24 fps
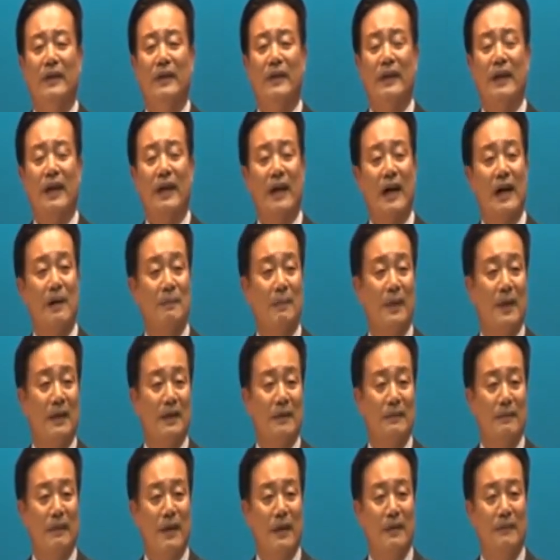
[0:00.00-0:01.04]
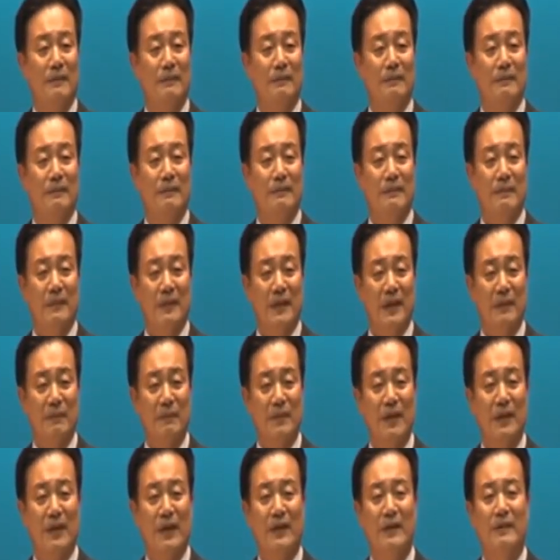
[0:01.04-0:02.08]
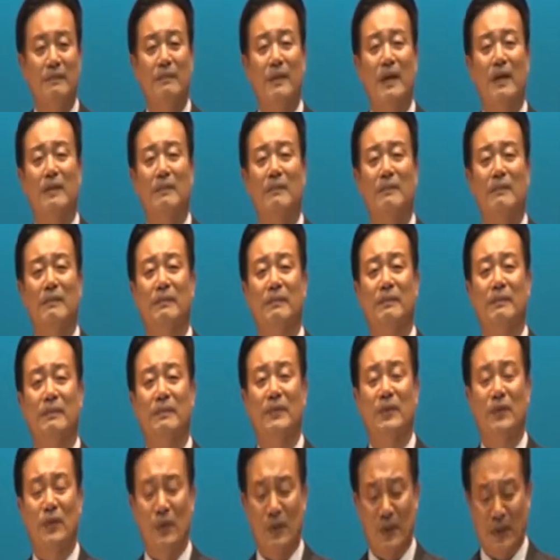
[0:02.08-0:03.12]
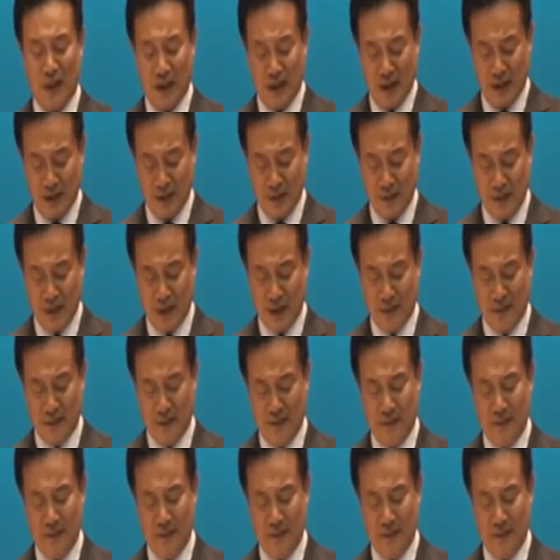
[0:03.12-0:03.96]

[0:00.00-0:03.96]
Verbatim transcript: 내가 아파하는 마음, 힘들어하는 마음, 속상해하는 마음.